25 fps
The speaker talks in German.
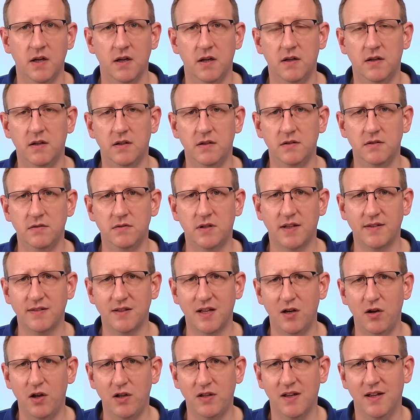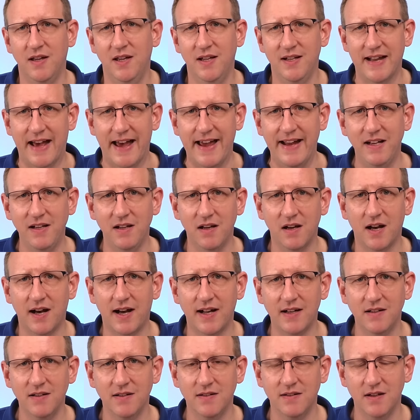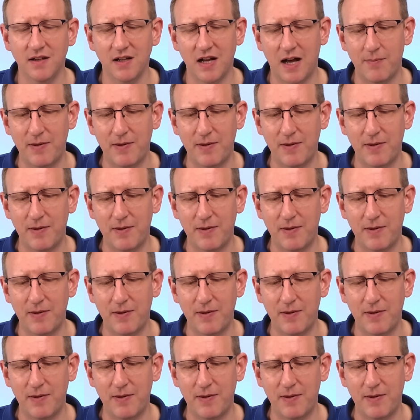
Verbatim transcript: äh, dass da Löcher hineingeraten sind,